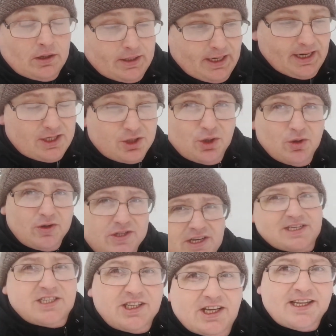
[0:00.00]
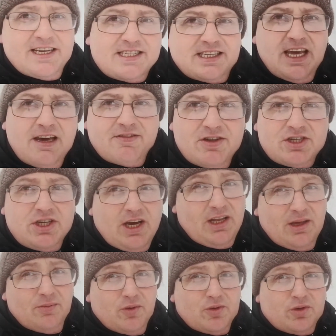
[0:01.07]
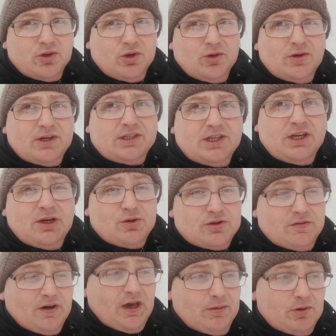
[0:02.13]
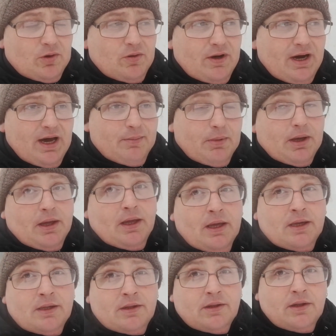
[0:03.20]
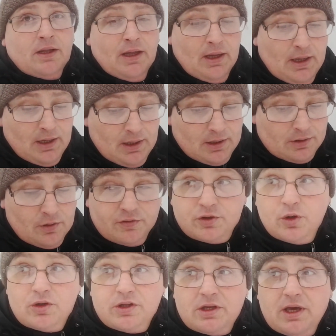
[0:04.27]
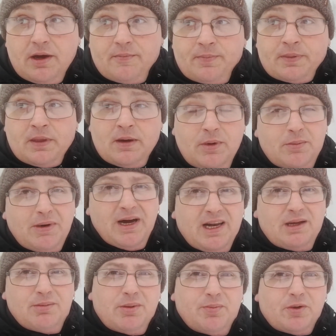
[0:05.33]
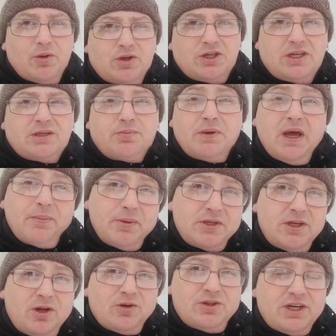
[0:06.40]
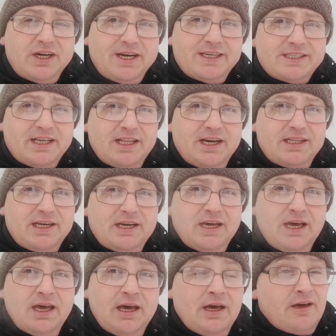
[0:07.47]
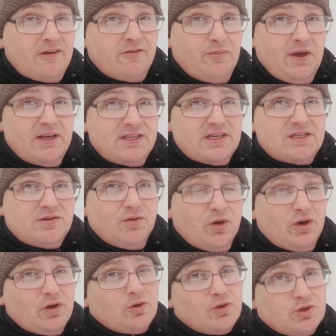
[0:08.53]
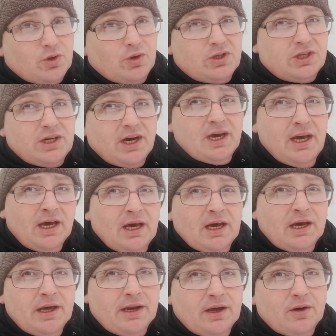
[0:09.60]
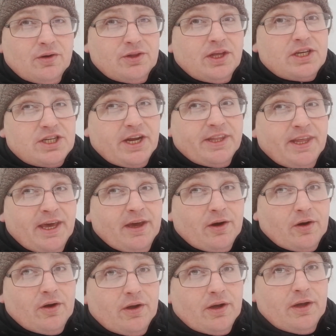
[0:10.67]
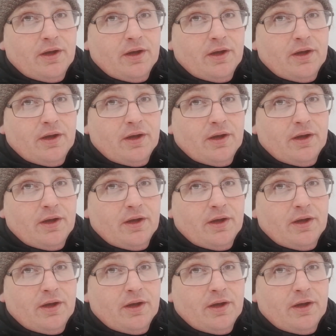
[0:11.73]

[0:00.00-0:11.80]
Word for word: ну хорошо, Ося, если ты настаиваешь, я не буду трогать Рио своими руками. Но все-таки мы могли бы получить при определенных раскладах в Пензе свой кусочек Рио-де-Жанейро.